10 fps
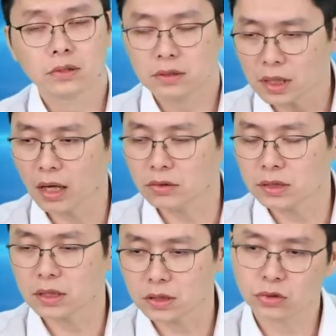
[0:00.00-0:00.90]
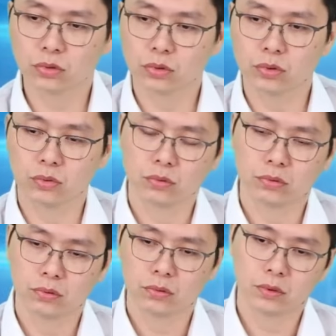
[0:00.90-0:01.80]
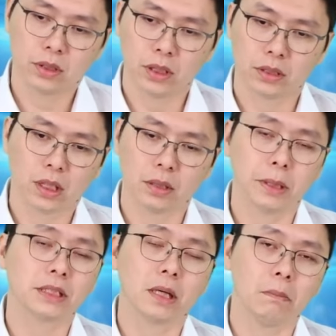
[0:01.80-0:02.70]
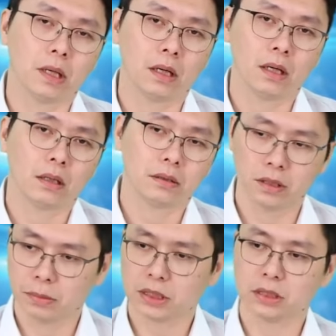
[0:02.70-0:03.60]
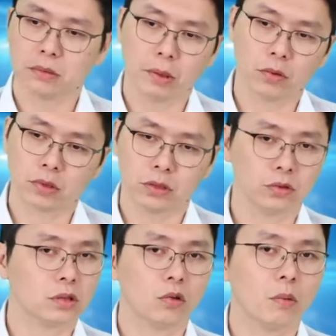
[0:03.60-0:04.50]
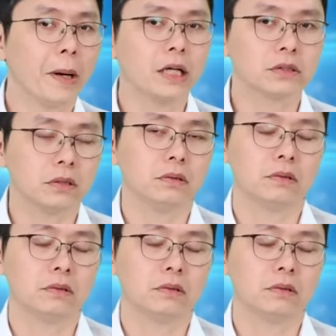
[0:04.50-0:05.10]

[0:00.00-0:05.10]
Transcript: 照这个速度，今天也才礼拜三嘛，可能礼拜四、礼拜五可能就超过八成，